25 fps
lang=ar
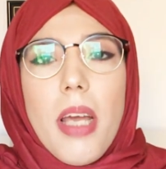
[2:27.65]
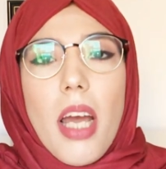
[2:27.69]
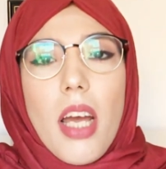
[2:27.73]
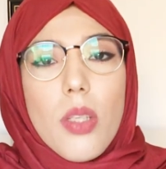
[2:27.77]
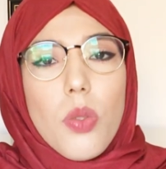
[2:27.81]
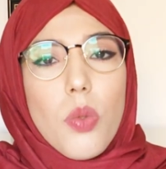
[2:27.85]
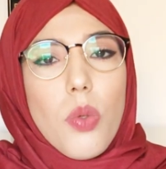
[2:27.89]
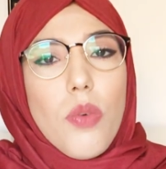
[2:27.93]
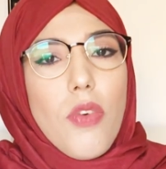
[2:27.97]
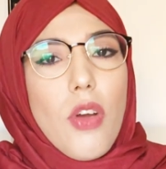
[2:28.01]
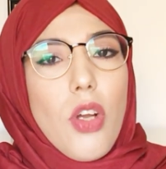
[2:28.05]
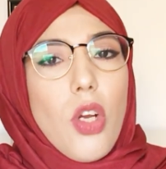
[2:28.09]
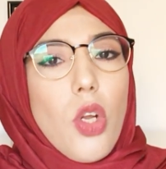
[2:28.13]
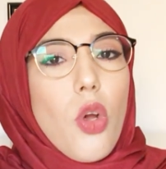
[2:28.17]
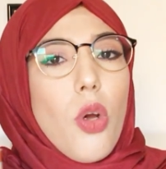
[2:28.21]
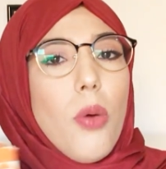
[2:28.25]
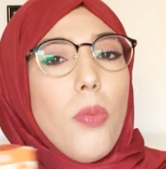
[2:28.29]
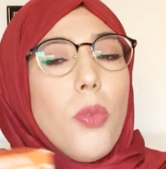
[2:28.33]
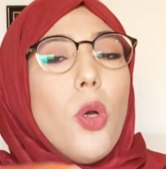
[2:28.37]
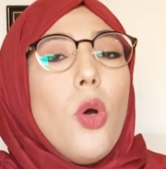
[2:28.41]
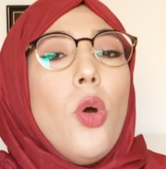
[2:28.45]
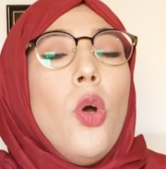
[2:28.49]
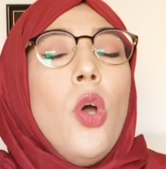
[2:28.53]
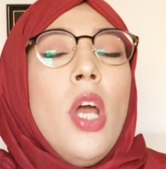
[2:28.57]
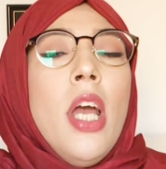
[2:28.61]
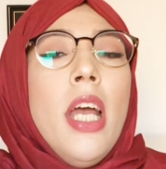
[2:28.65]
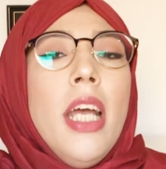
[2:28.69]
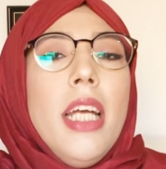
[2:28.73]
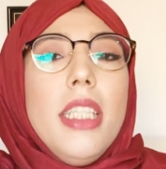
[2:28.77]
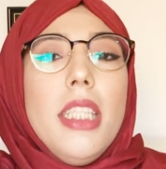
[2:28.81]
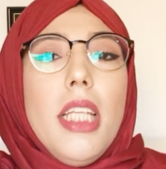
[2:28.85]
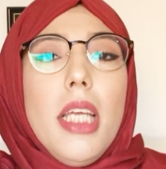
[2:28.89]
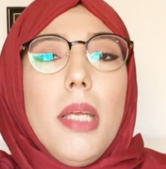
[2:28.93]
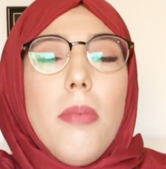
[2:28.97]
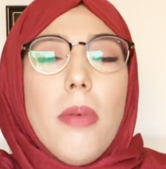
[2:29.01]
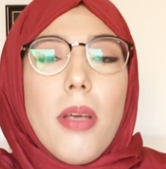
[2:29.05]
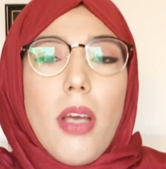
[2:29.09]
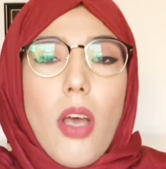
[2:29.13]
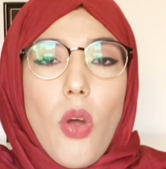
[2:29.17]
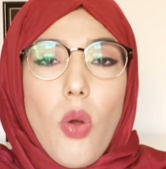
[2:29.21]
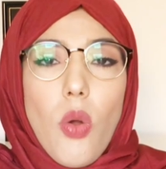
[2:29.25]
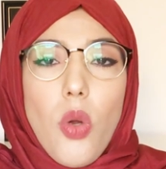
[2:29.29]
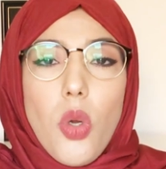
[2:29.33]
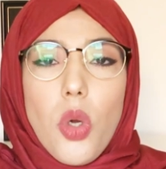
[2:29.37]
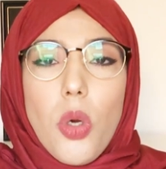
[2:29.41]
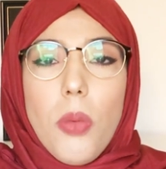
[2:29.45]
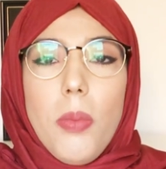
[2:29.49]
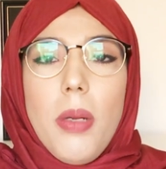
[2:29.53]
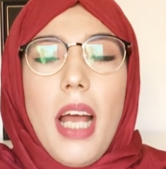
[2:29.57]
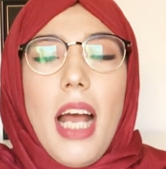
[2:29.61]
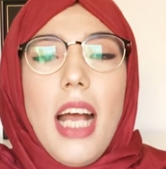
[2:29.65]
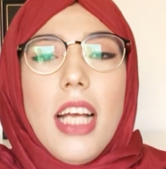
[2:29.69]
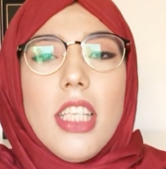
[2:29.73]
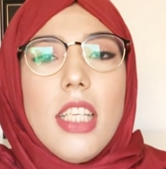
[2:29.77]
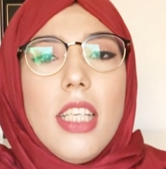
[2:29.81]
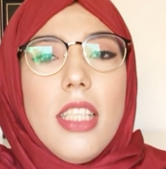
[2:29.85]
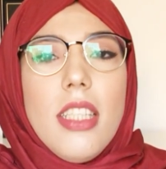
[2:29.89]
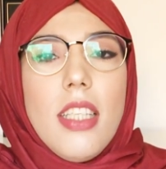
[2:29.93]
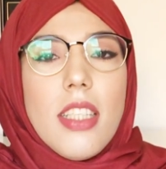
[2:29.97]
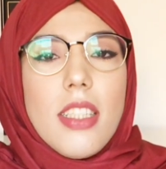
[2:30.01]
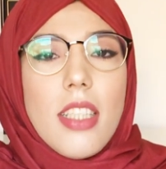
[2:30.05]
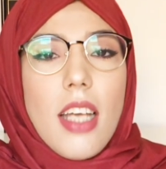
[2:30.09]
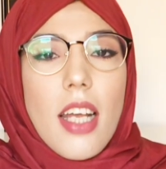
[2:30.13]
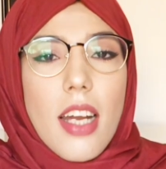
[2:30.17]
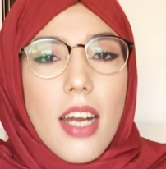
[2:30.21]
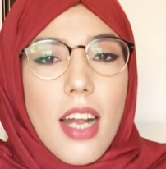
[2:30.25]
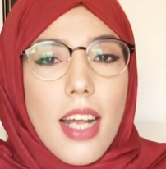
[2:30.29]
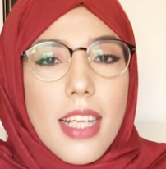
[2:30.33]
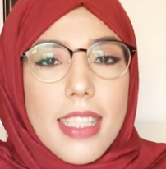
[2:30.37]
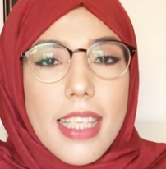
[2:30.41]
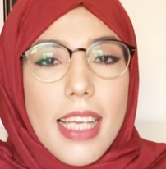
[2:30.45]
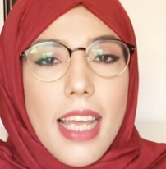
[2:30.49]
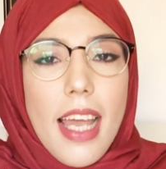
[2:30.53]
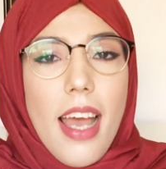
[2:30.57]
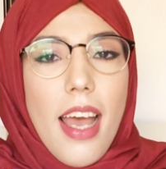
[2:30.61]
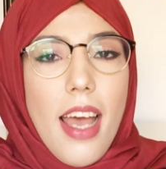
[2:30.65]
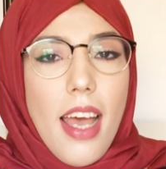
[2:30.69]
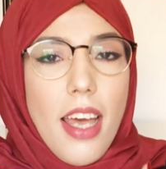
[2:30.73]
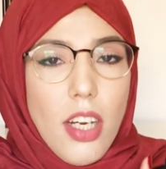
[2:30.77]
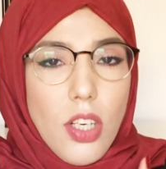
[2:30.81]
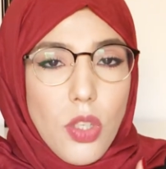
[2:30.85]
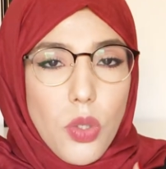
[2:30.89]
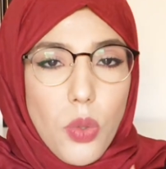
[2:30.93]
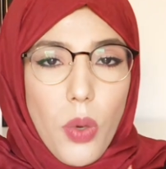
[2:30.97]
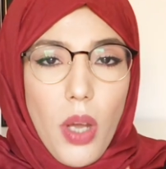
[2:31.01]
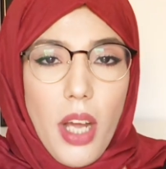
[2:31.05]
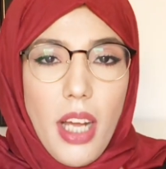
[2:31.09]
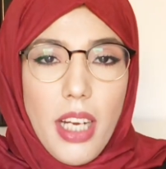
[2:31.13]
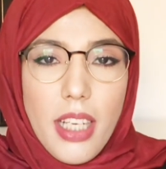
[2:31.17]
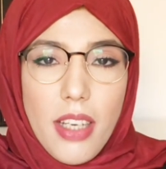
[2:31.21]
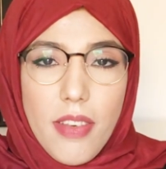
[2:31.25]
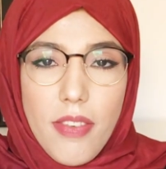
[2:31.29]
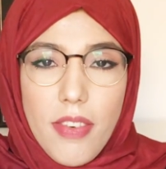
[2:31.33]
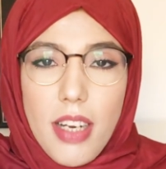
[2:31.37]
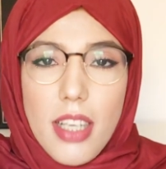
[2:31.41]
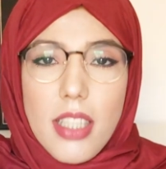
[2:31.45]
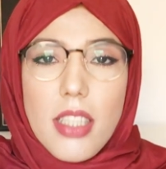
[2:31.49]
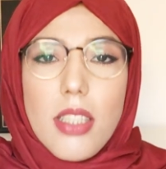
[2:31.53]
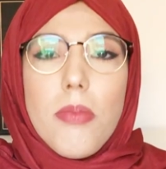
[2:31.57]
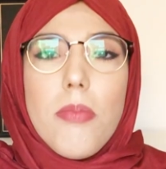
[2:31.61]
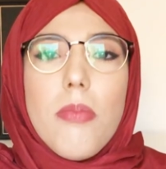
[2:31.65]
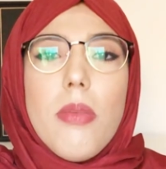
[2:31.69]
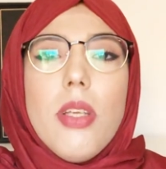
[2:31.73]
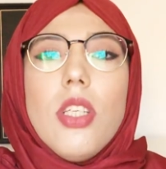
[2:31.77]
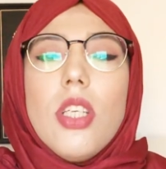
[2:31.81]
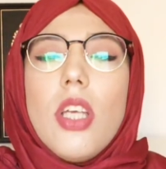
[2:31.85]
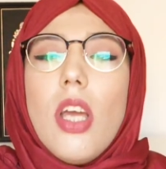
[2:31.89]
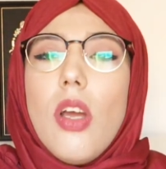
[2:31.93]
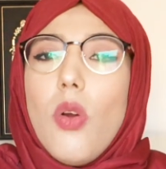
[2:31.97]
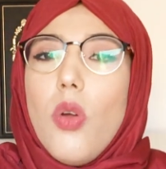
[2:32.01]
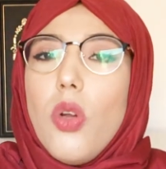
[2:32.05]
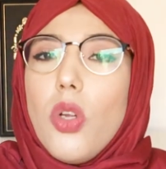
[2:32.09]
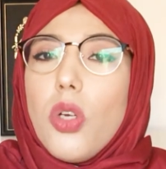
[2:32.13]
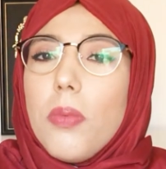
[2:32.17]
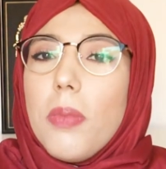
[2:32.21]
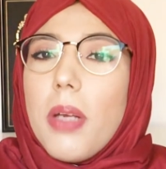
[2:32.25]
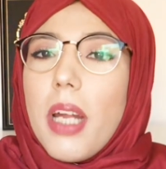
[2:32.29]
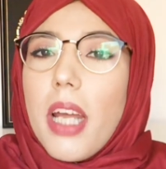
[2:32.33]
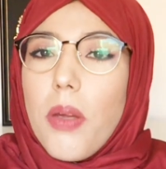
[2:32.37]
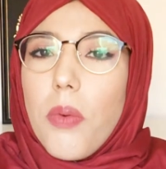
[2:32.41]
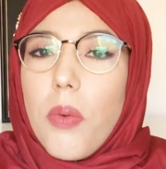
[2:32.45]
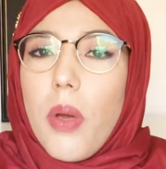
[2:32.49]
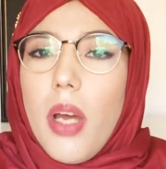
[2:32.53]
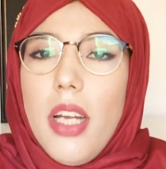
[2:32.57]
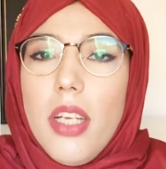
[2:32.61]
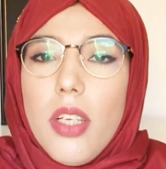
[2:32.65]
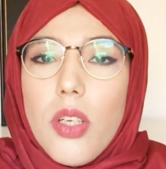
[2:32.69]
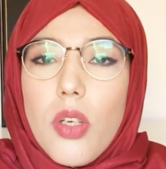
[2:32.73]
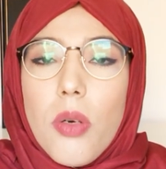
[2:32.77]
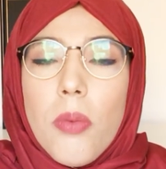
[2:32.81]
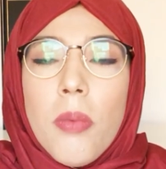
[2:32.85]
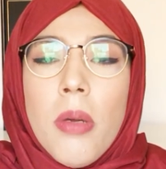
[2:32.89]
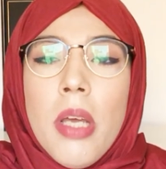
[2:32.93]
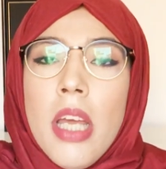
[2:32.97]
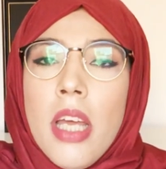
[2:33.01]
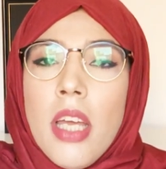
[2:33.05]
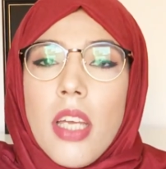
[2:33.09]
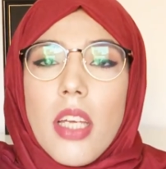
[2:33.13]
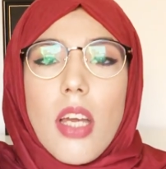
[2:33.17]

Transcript: 100% غتوافق لكم نو ديما كنقول لكم الحاجه اللي درتها لراسي انا شوقع وقع ليا في راسي ماشي كنقول لكم راه غيوقع لكم